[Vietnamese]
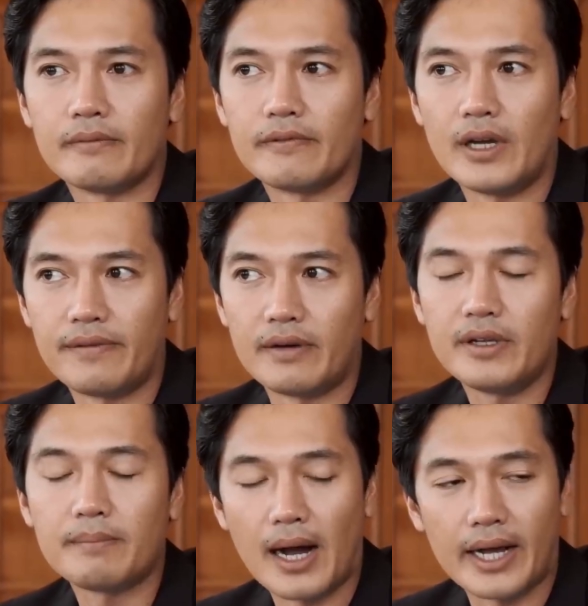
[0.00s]
về phần
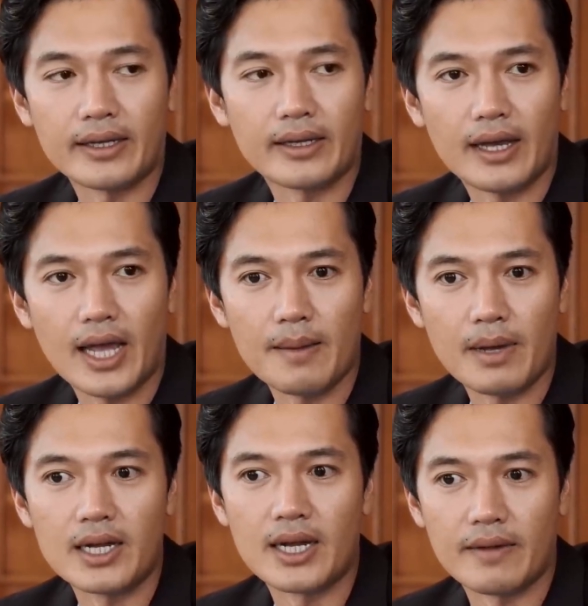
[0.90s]
viết bài em
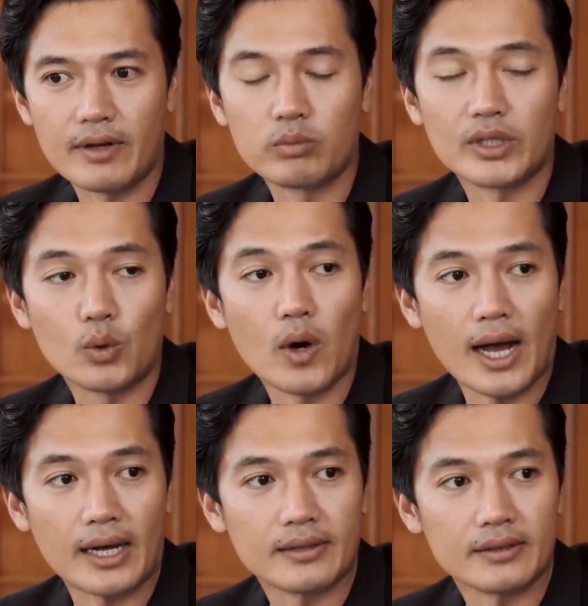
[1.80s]
hãy liên hệ với công ty của
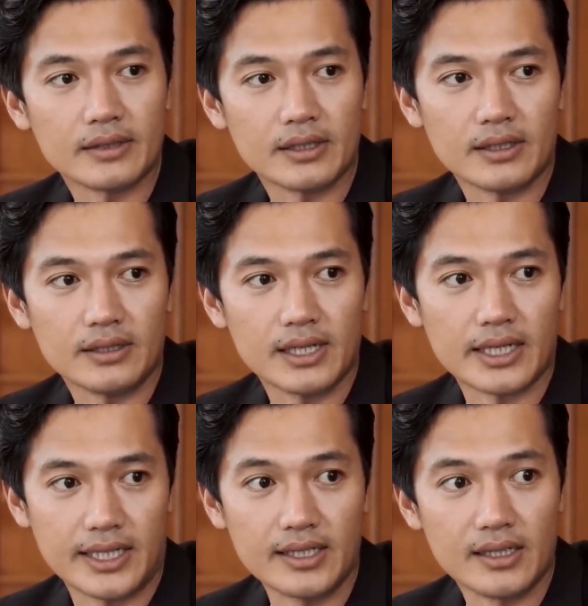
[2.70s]
hà
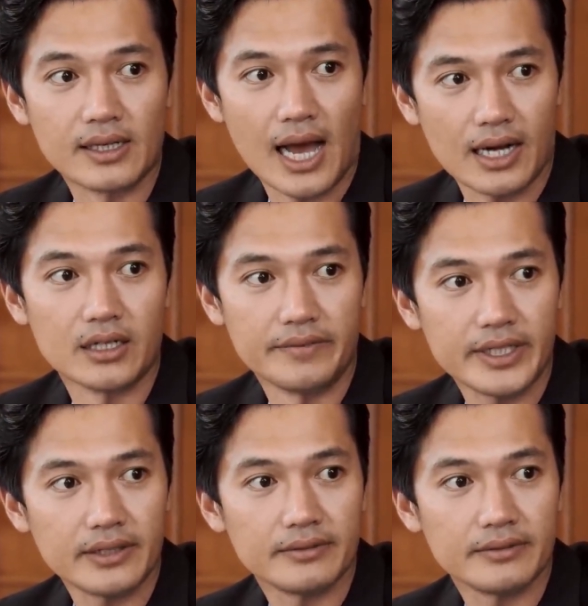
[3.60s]
và chỉ định hà là người viết